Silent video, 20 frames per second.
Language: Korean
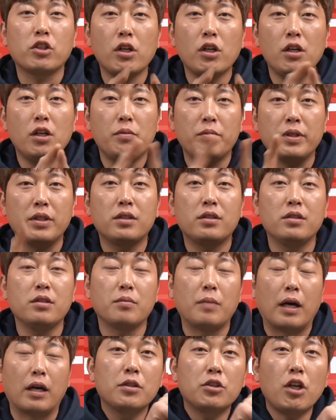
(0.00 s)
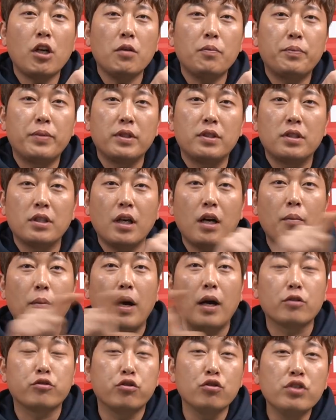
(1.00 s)
철비트, 막 철비트가
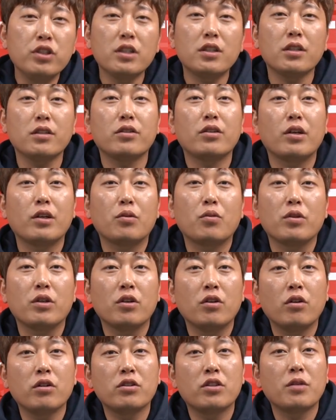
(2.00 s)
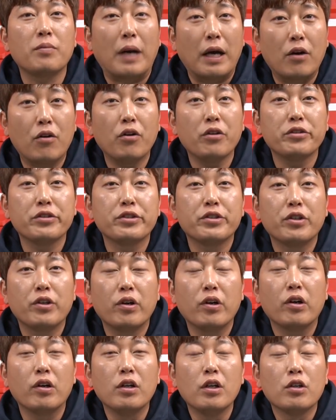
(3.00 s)
막 수십 개 들어있고 이런 것들이
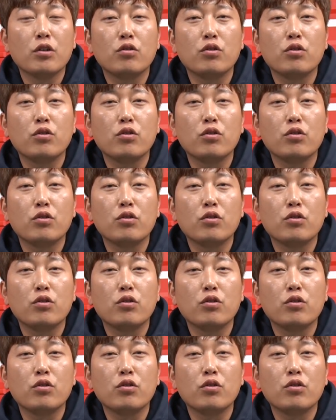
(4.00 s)
많거든요.